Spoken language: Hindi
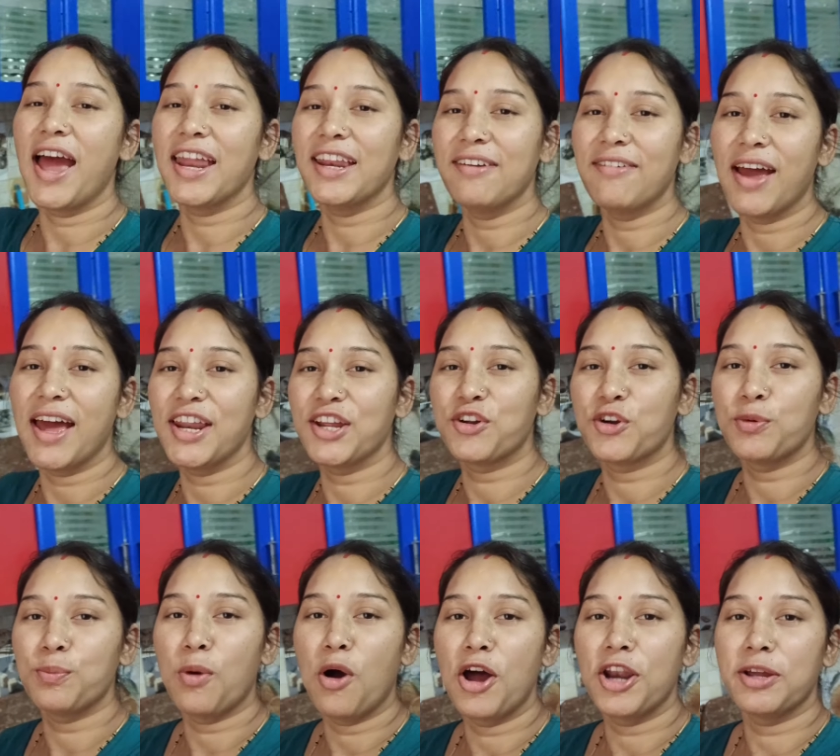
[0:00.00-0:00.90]
वेरी वेरी
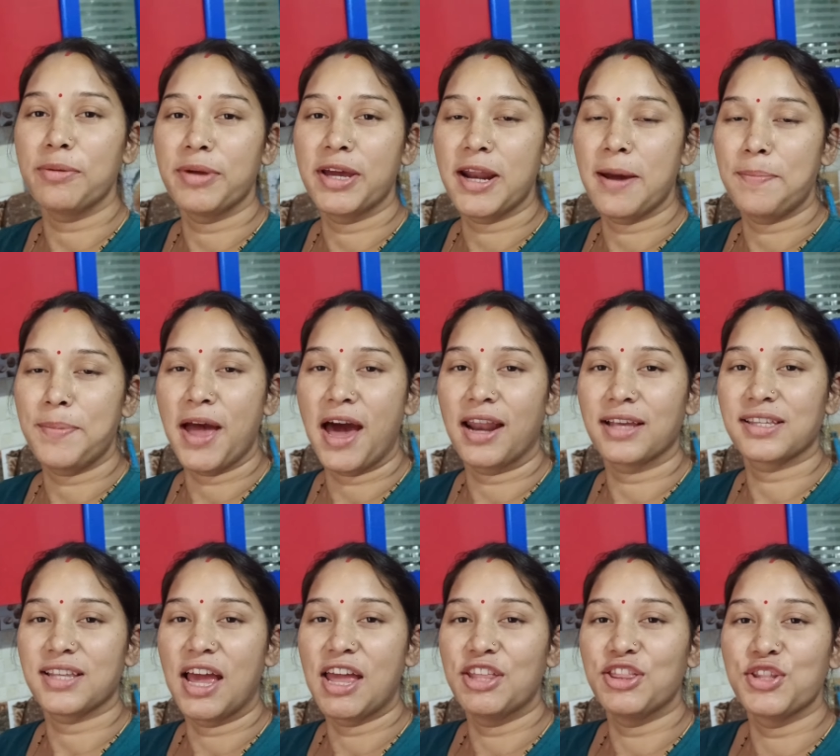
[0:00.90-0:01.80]
गुड मॉर्निंग मेरा
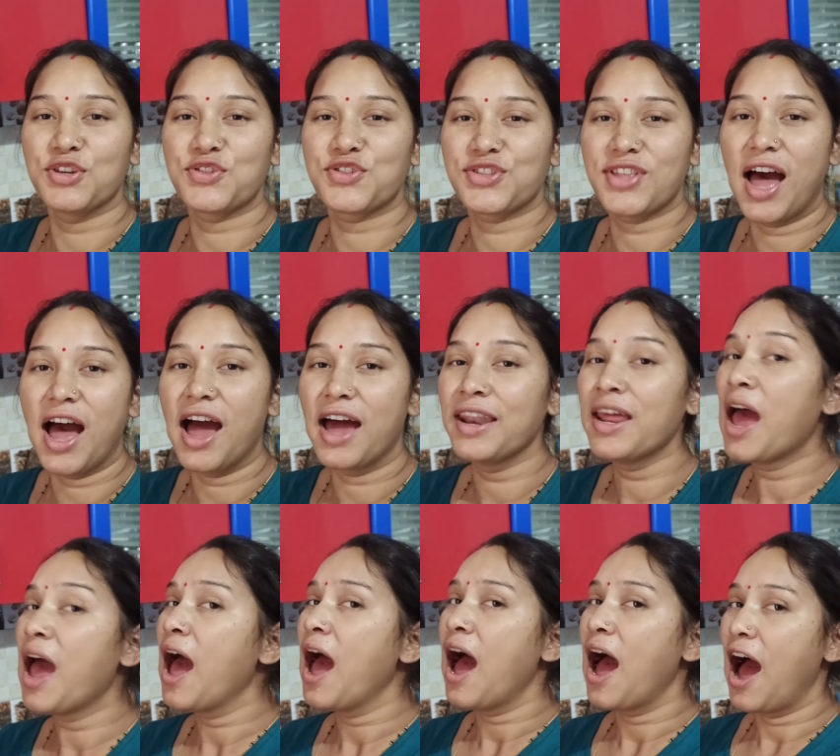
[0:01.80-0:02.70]
प्यारा सा
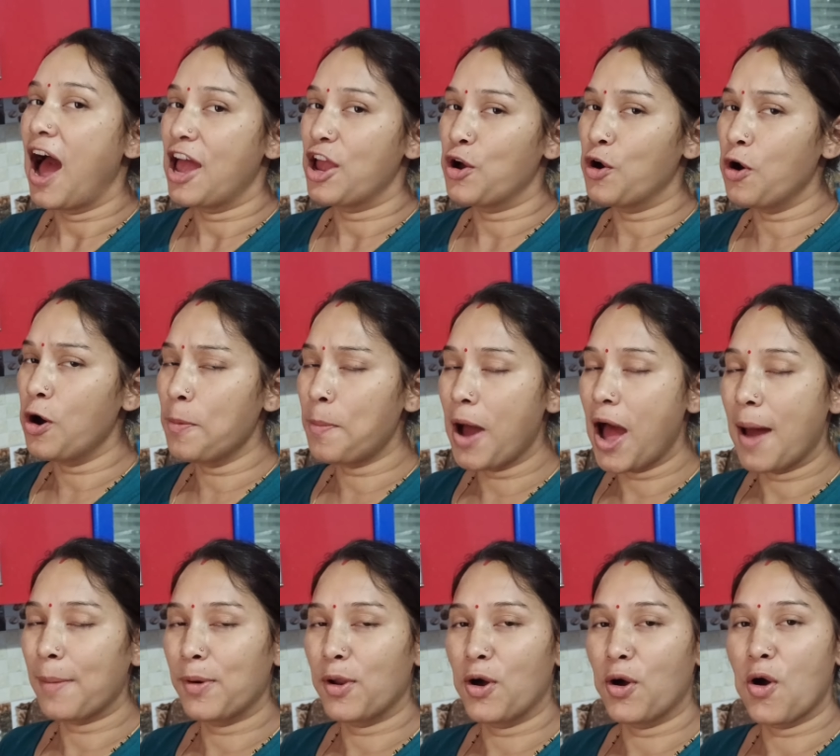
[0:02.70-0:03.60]
हिंदुस्तान आई होप
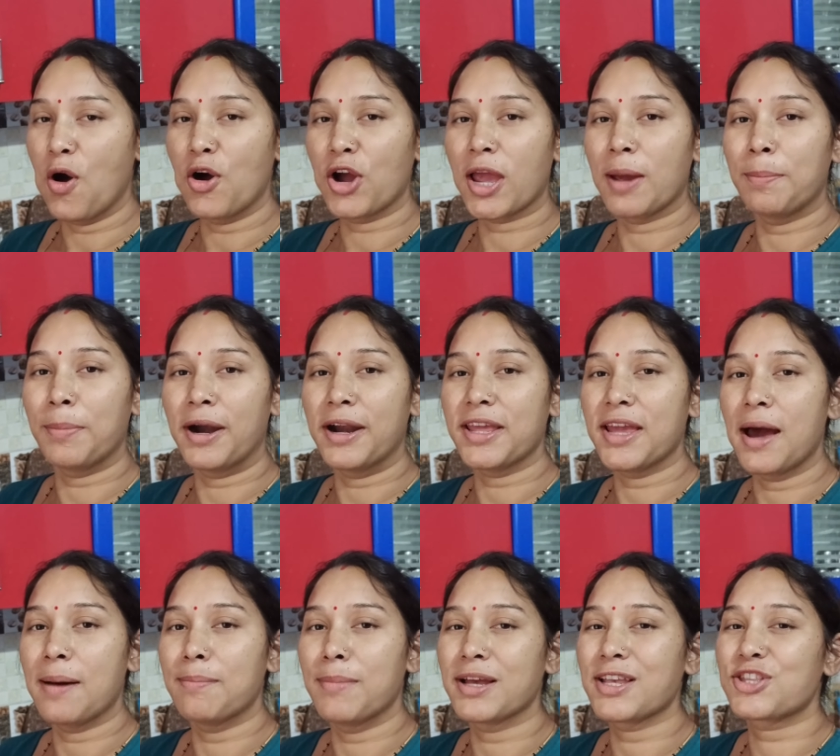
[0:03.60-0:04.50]
आप लोग होंगे
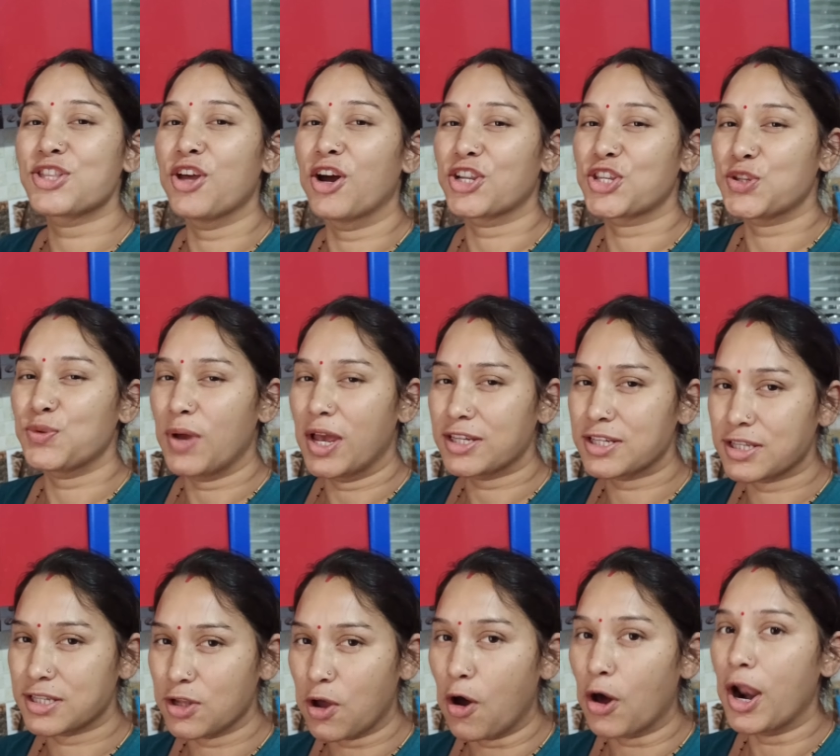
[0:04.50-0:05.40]
बढ़िया मस्त और
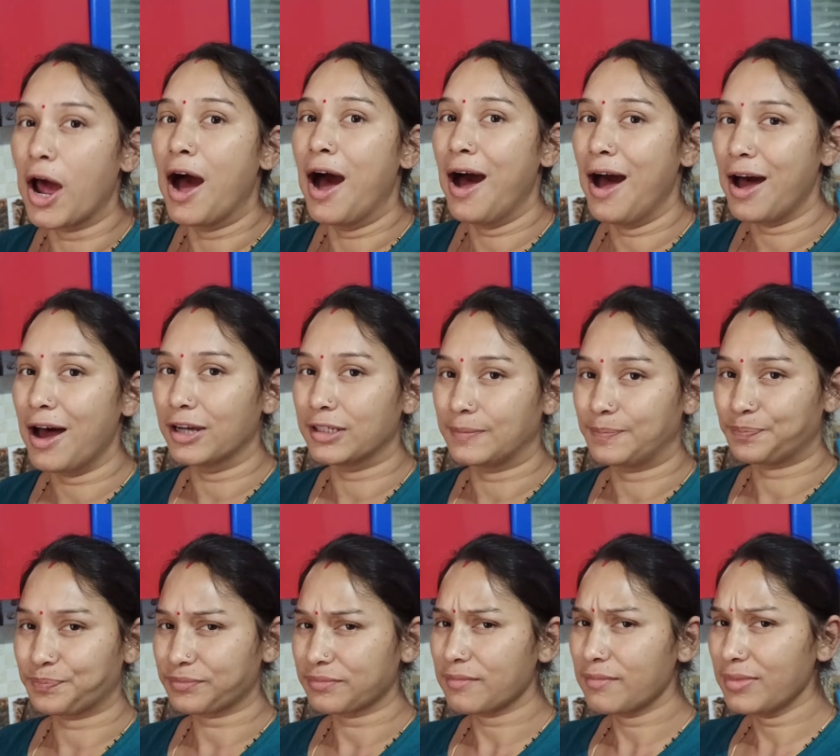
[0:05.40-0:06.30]
स्वस्थ और हाँ
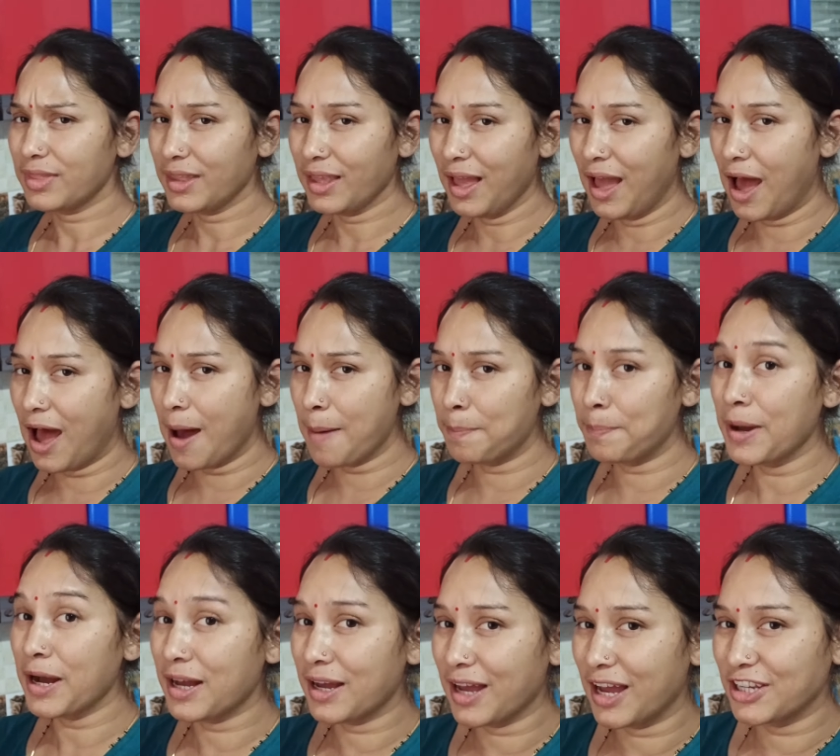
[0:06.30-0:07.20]

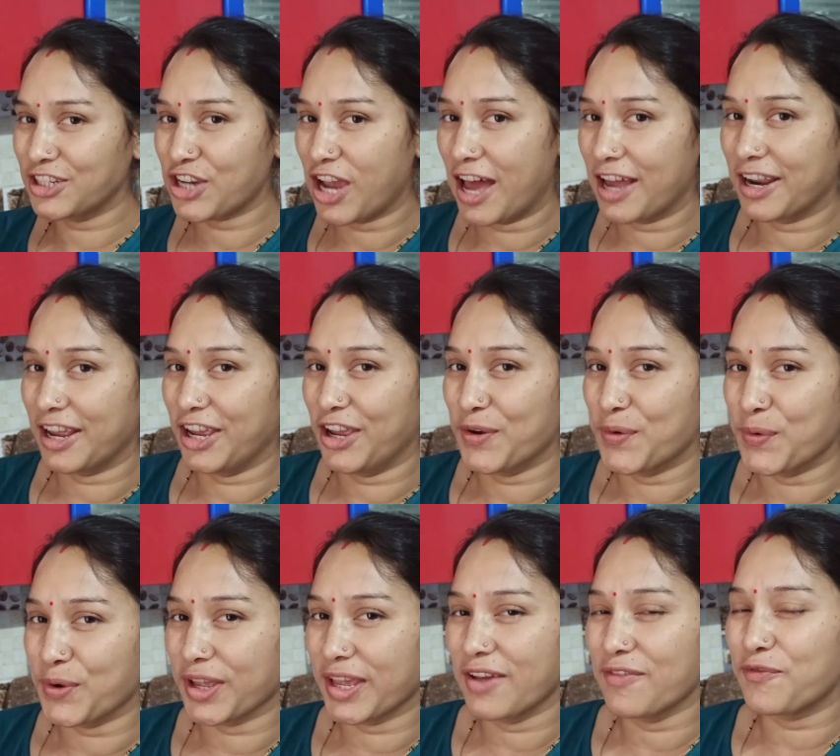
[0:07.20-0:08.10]
आप पक्का जा रहे
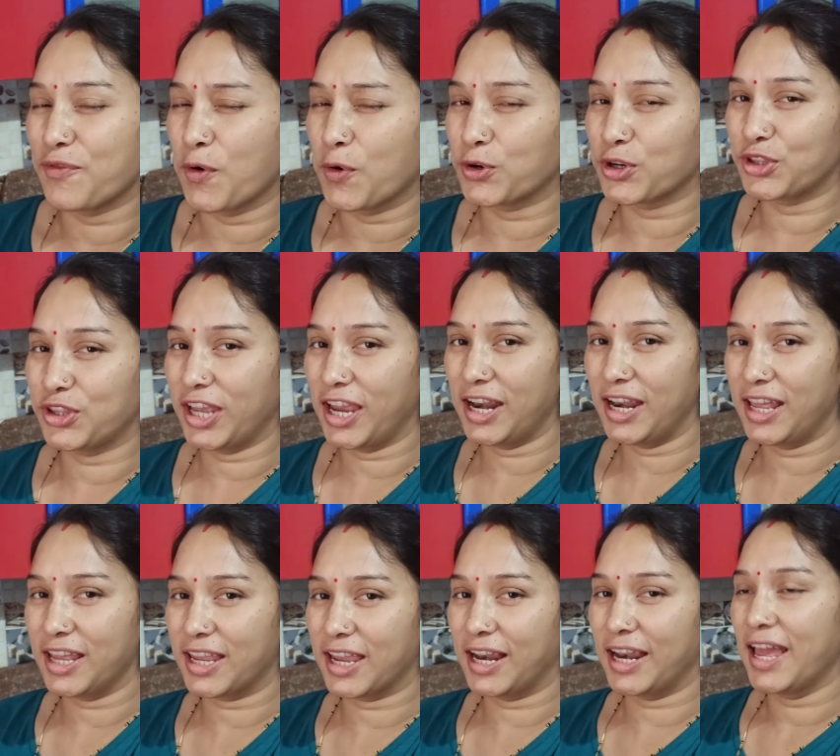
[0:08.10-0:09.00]
होंगे वोट
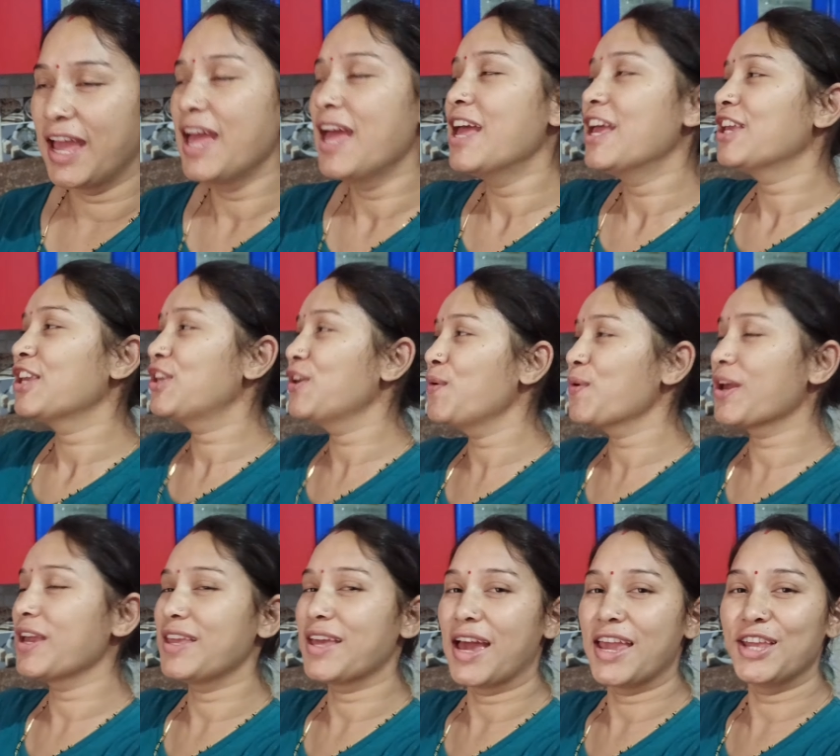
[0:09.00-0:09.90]
देने के लिए
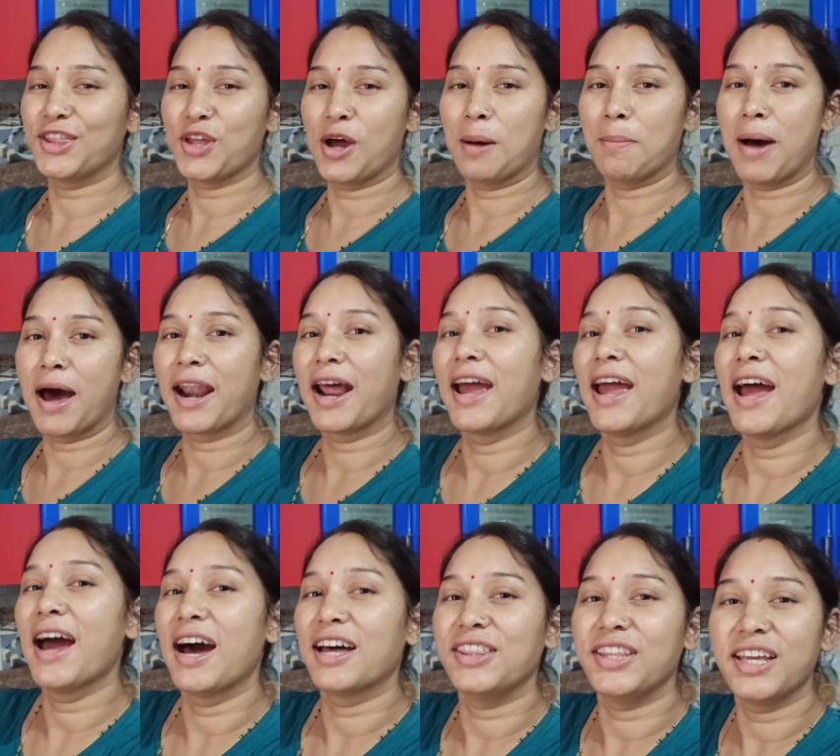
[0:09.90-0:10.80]
क्योंकि यही तो हमारा
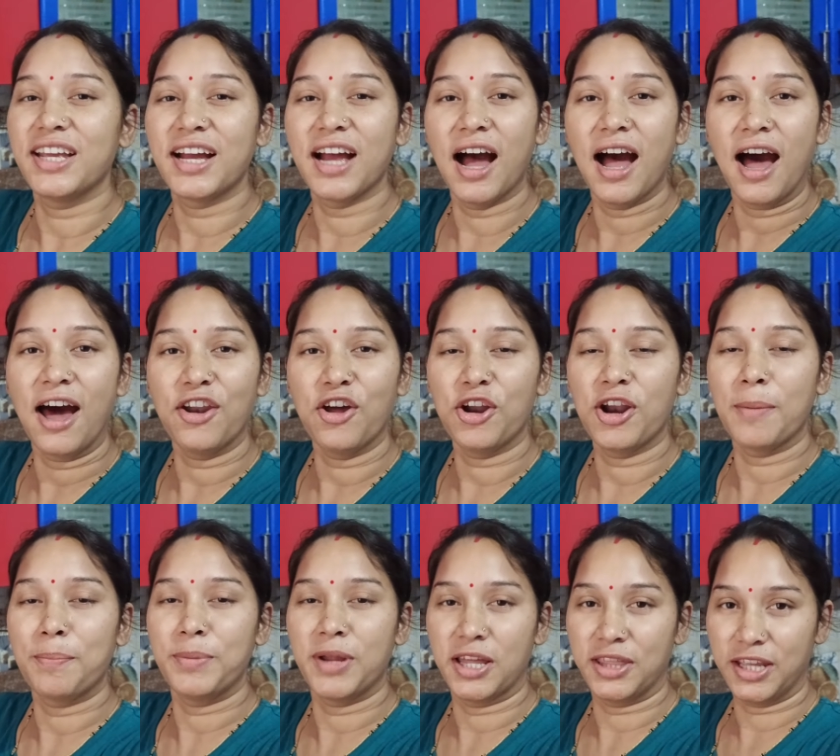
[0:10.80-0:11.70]
है अधिकार
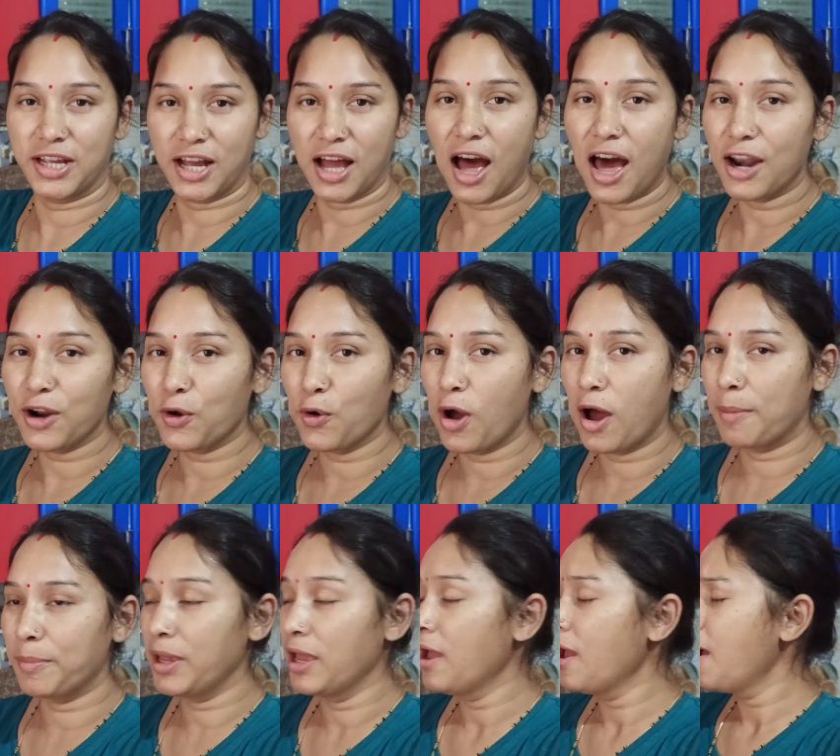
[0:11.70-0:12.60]
और अपने अधिकार को
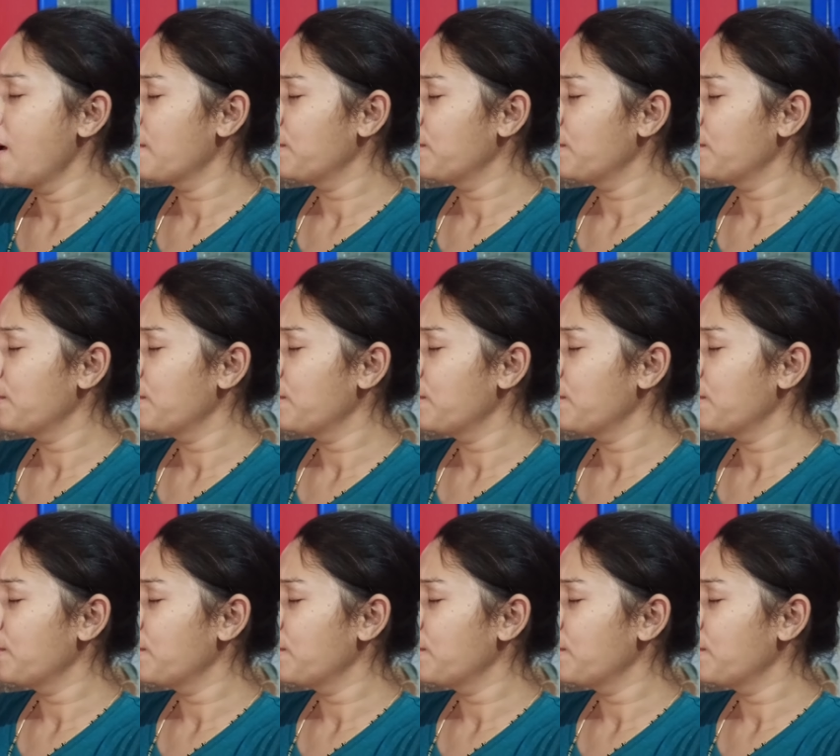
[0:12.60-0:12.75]
हमें